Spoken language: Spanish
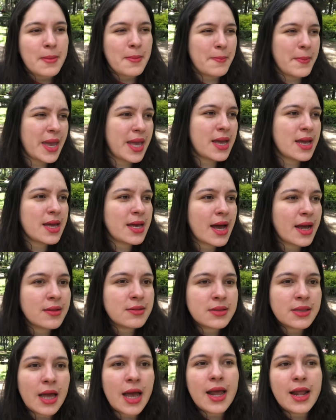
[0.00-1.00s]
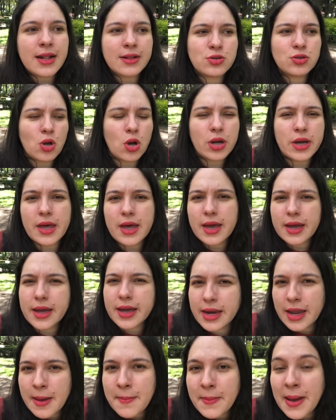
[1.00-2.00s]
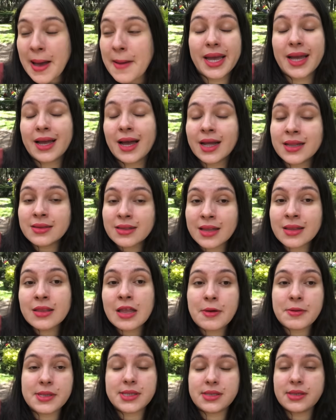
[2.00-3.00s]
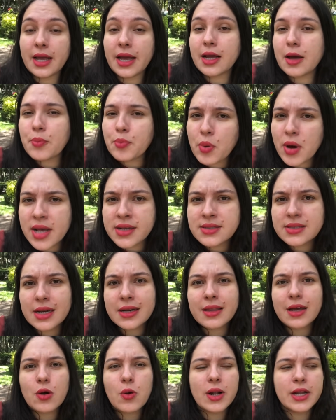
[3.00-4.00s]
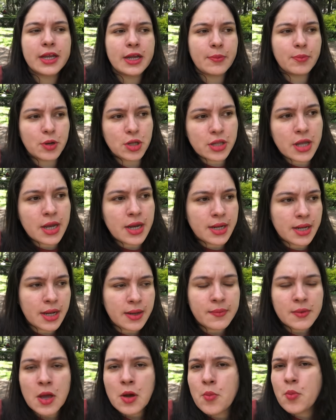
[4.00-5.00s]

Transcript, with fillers: Me encanta el toque de crema, me encantan de bistec, pueden ser de cualquier proteína,